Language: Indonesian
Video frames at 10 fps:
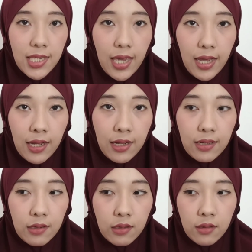sih ya
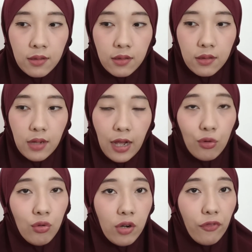Eh,
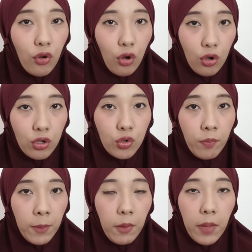aku ngefollow
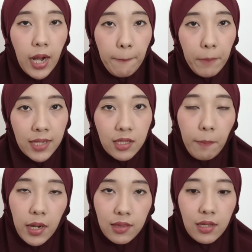cuman beberapa
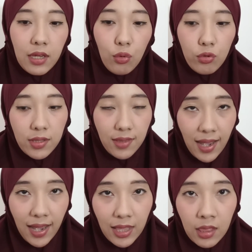seperti
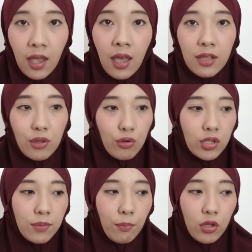ustadz,
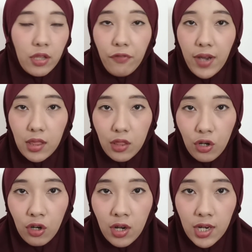terus
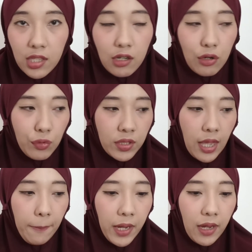motivator, terus
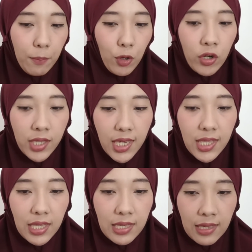apa ya. Pokoknya
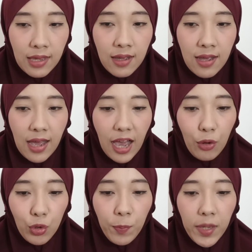intinya
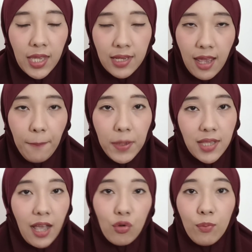aku tuh pinginnya
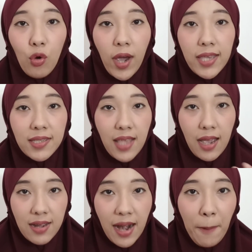pas aku buka
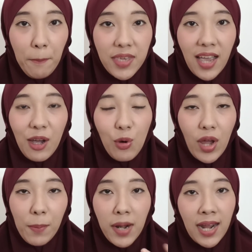Instagram yang
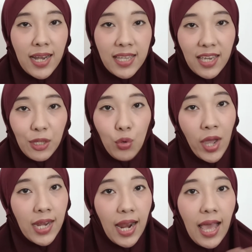keluar berandanya itu
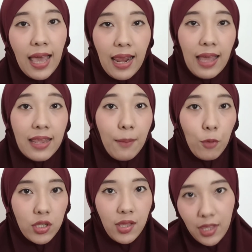adalah hal-hal yang
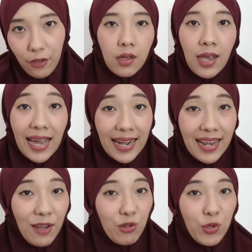positif.
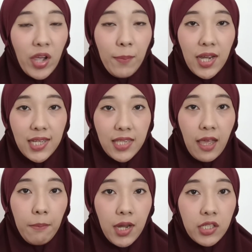Karena aku suka banget
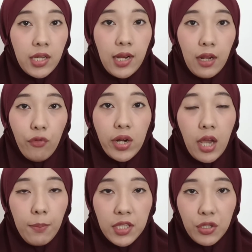sama channel
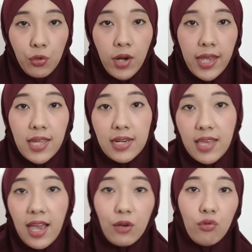Wirda Mansur,
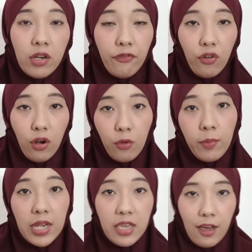akhirnya aku ngefollow
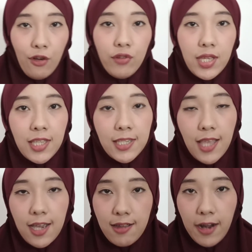beliau di
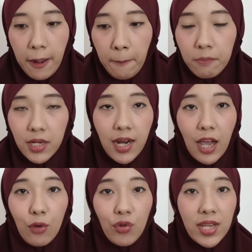Instagram dan
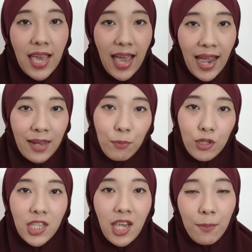aku lihat
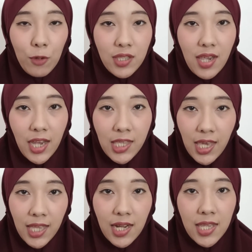
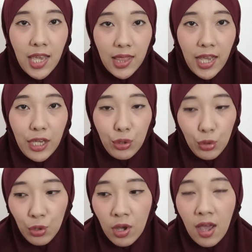postingan-postingannya ternyata
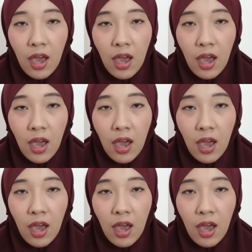itu